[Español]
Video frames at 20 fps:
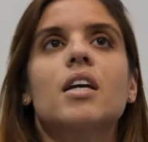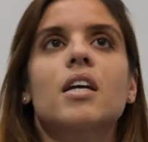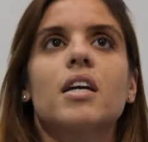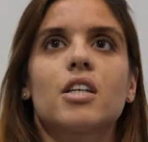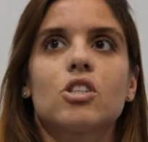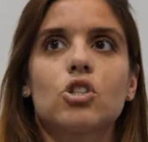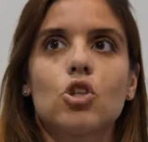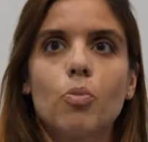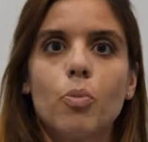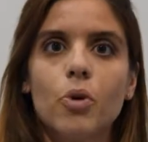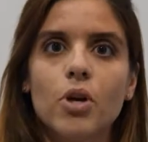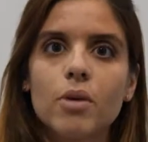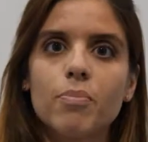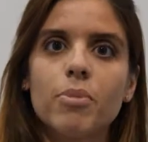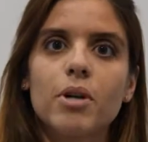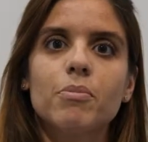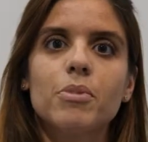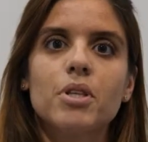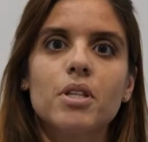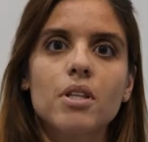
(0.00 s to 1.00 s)
que esto puede
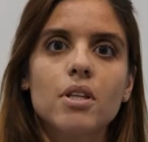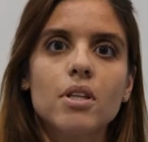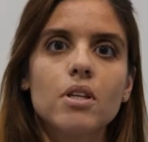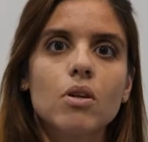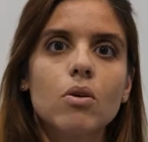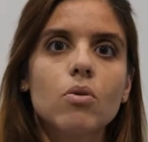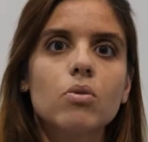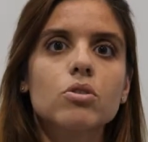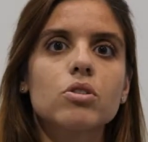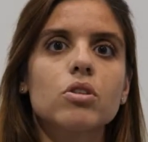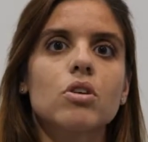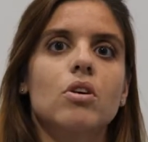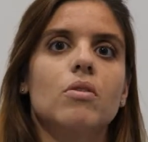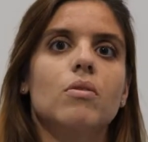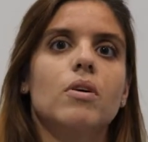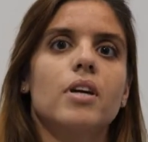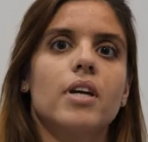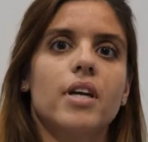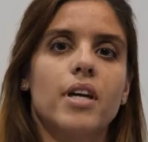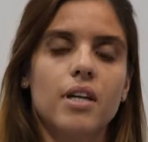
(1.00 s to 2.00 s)
permitir incluso
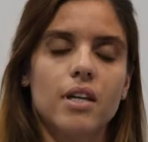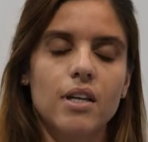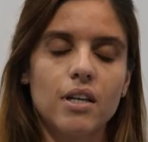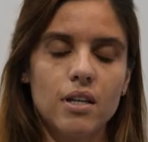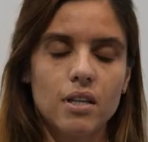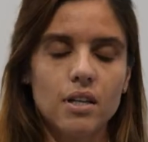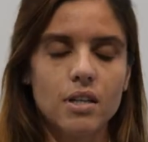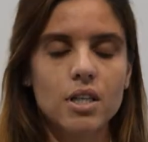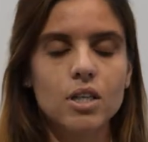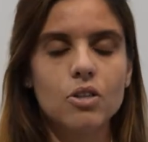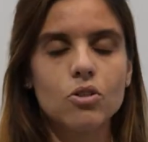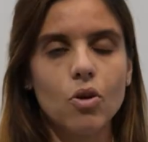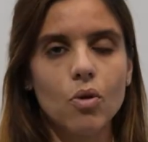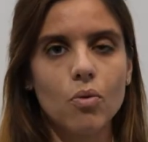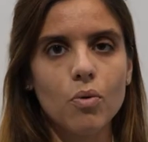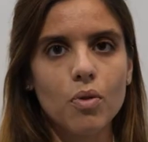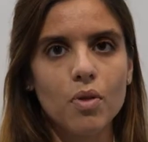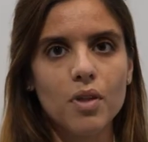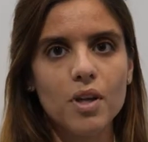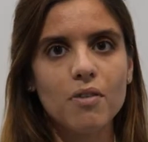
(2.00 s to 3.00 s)
eh,
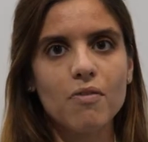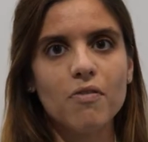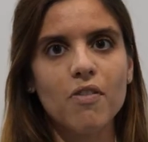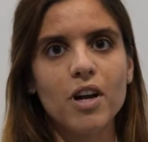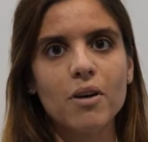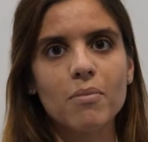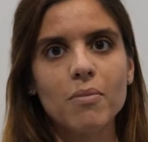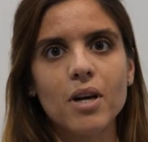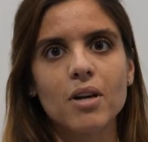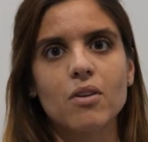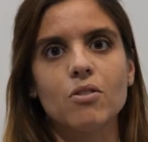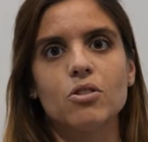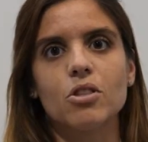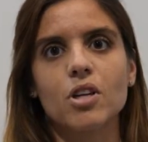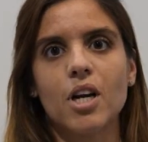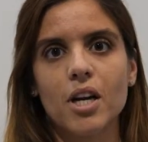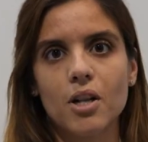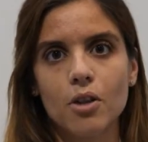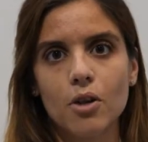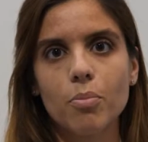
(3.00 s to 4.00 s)
introducir fármacos
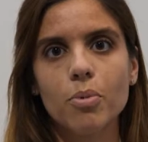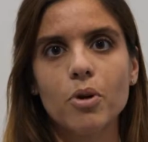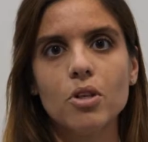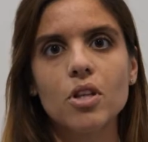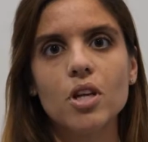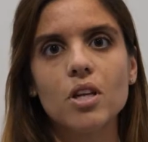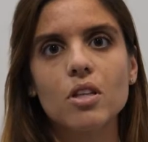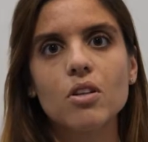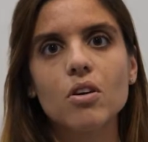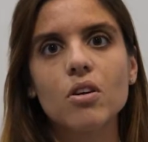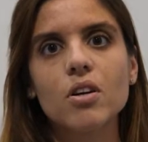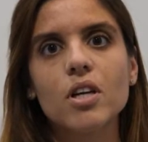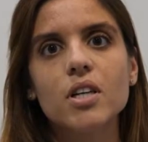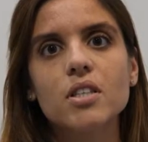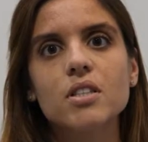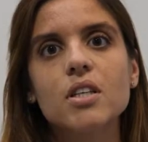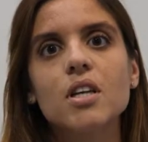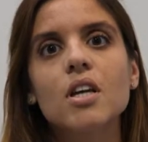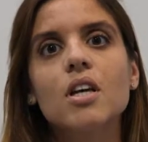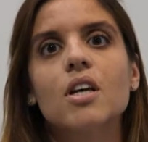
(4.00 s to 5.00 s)

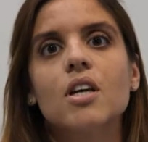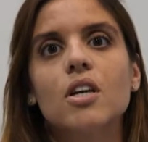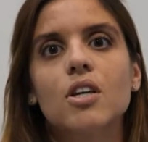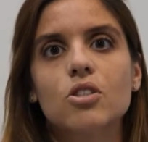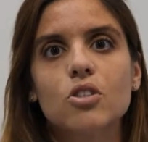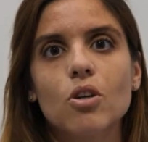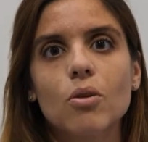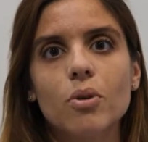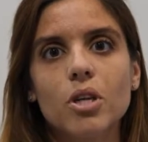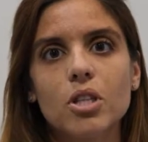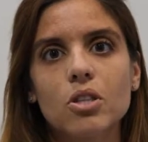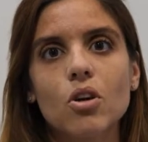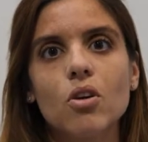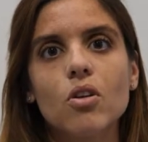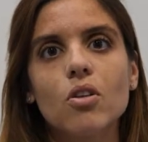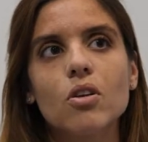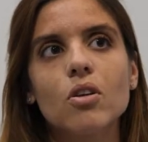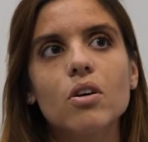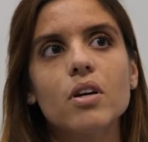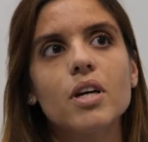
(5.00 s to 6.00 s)
cardioprotectores y sobre
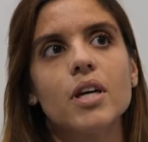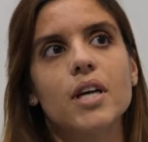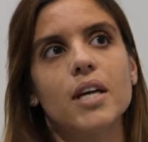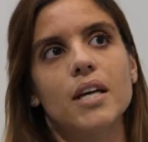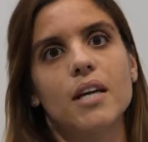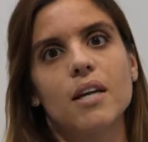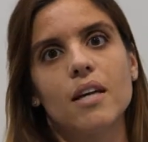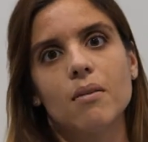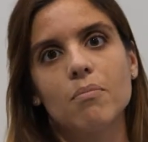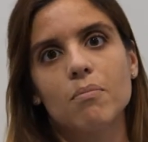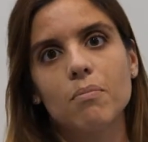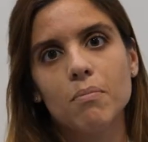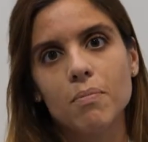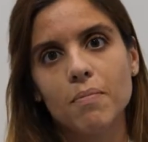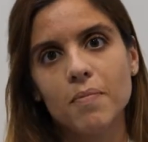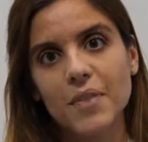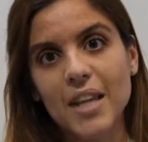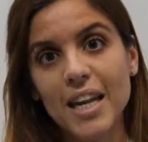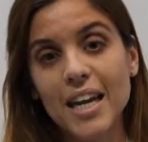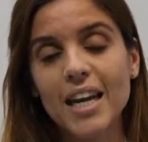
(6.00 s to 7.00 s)
todo eh,
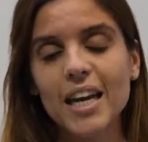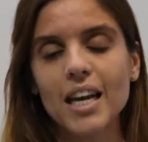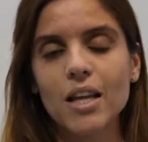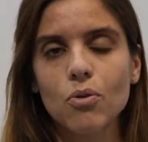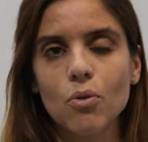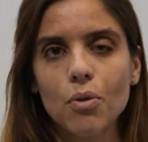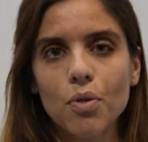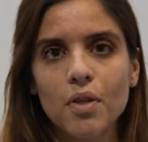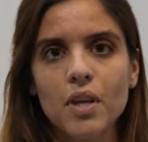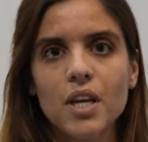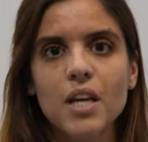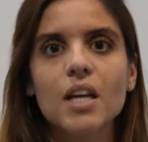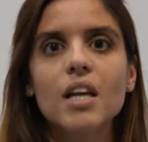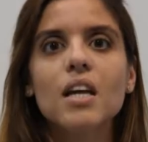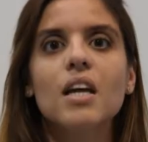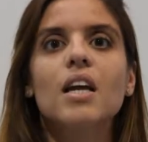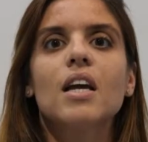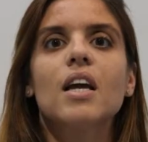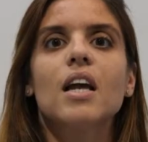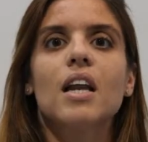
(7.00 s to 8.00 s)
reducir
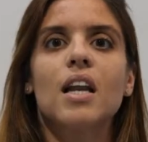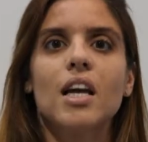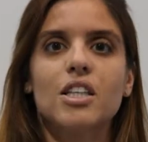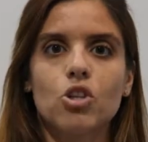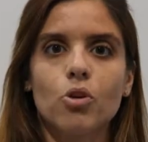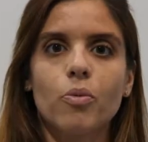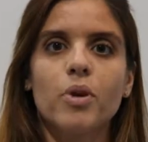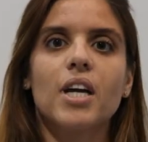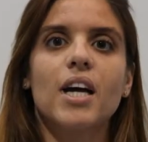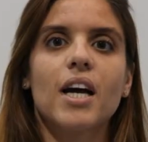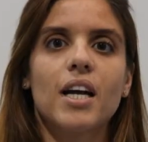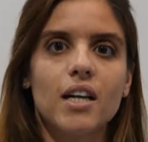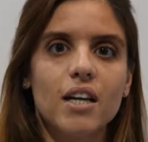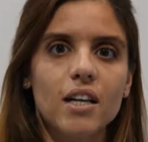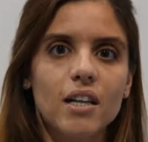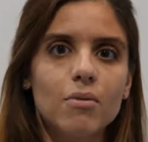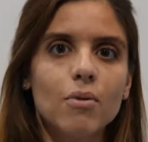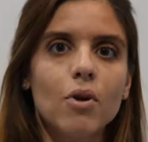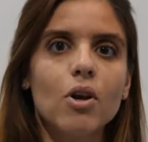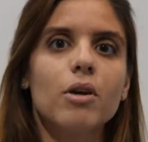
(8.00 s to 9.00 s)
la
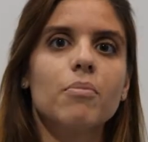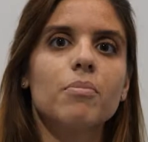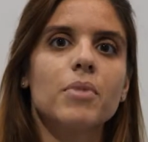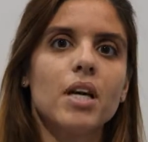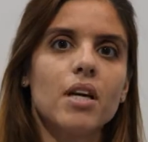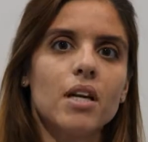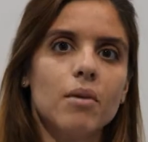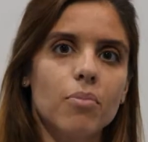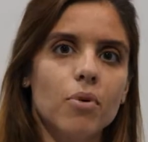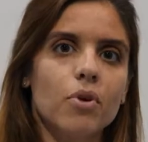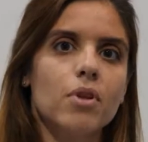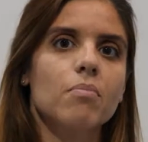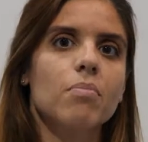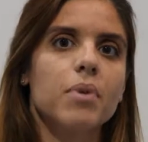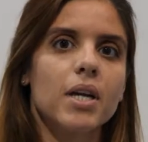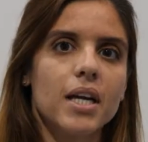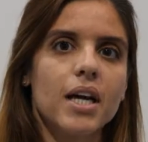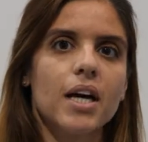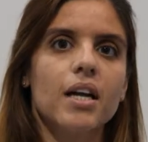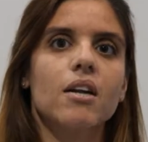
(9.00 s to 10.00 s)
sobrecarga de bolemia que puede
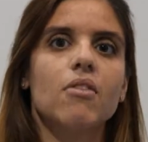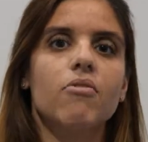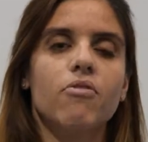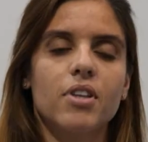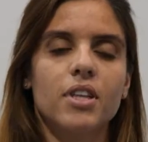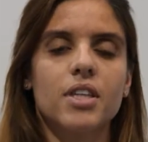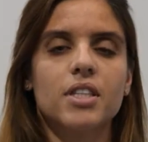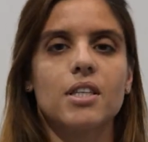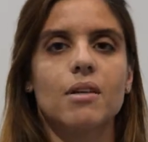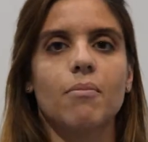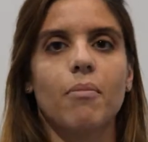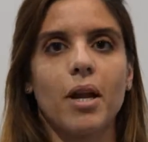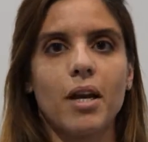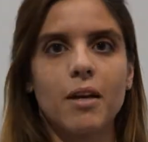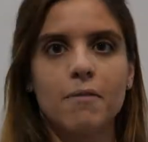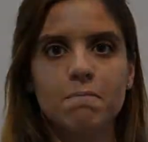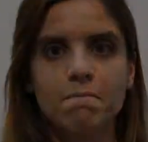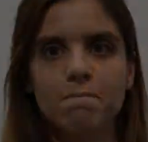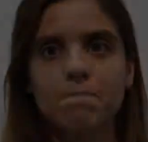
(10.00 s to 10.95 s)
implicar el fin de semana.